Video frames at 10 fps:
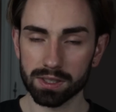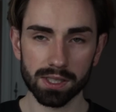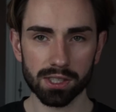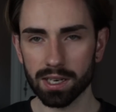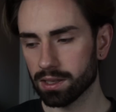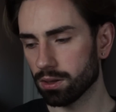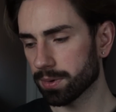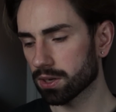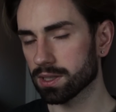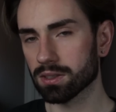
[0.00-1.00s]
Więc jeżeli
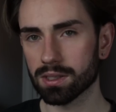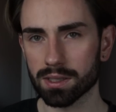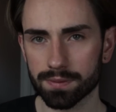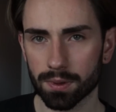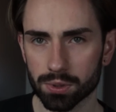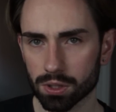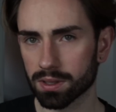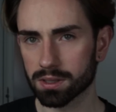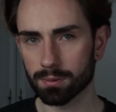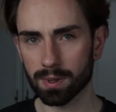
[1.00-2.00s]
dopiero zaczynasz swoją
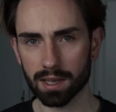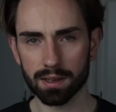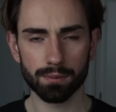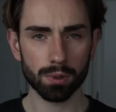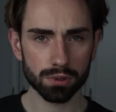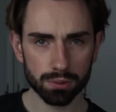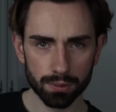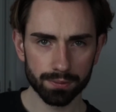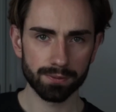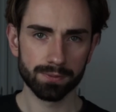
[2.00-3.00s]
przygodę z układaniem
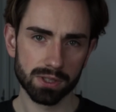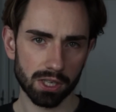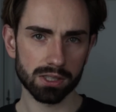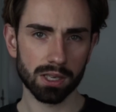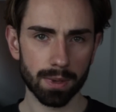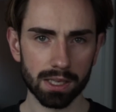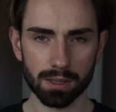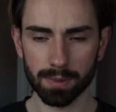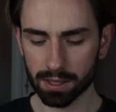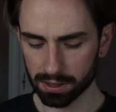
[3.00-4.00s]
włosów, wcześniej miałeś
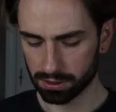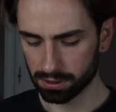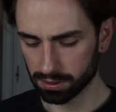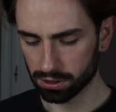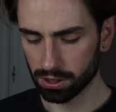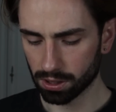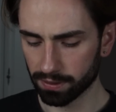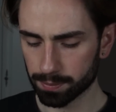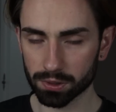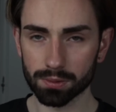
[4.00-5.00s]
tam jakieś
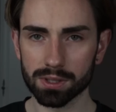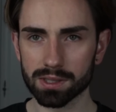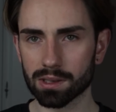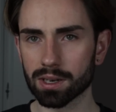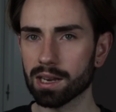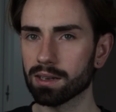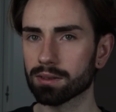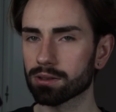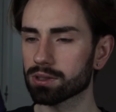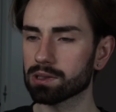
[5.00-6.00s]
shitowe produkty z drogerii,
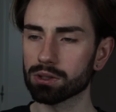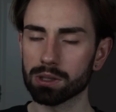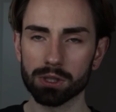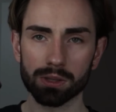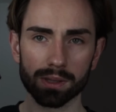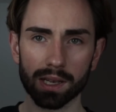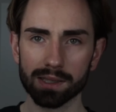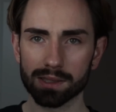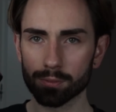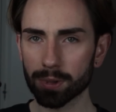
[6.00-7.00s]
no to 180
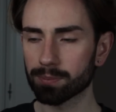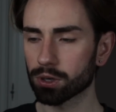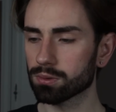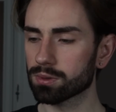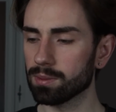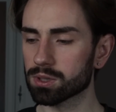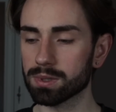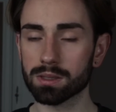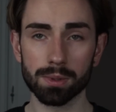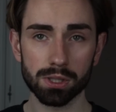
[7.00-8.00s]
jest super produktem,
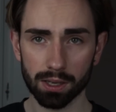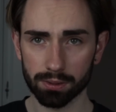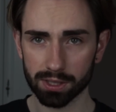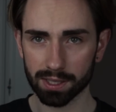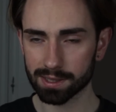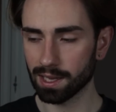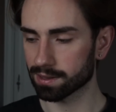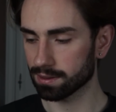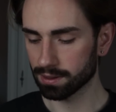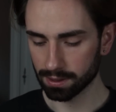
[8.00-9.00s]
żeby sobie sięgnąć na
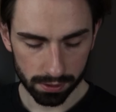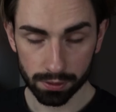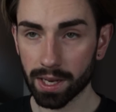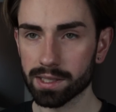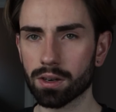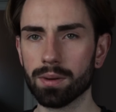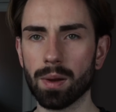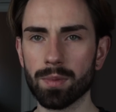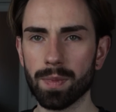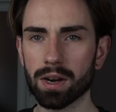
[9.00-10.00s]
start. Z drugiej strony
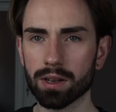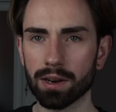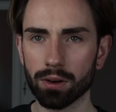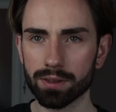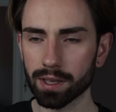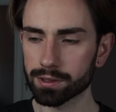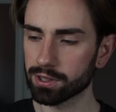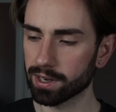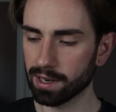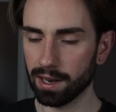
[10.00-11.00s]
mamy Marokan Oil
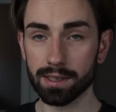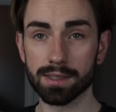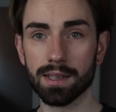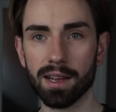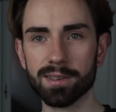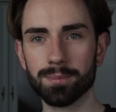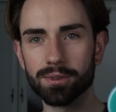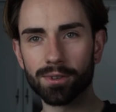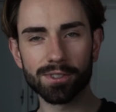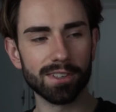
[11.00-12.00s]
Texture Clay, znany
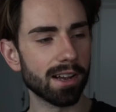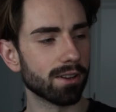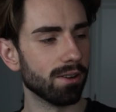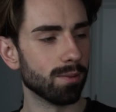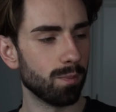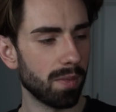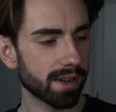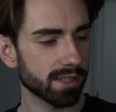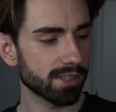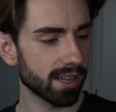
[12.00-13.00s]
potocznie jako
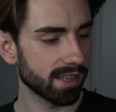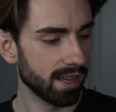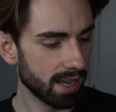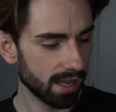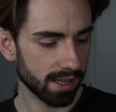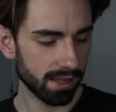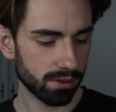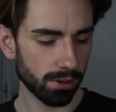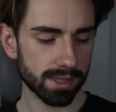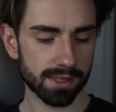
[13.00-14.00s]
mareczek. I
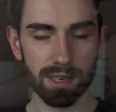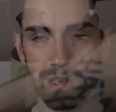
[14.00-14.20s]
to jest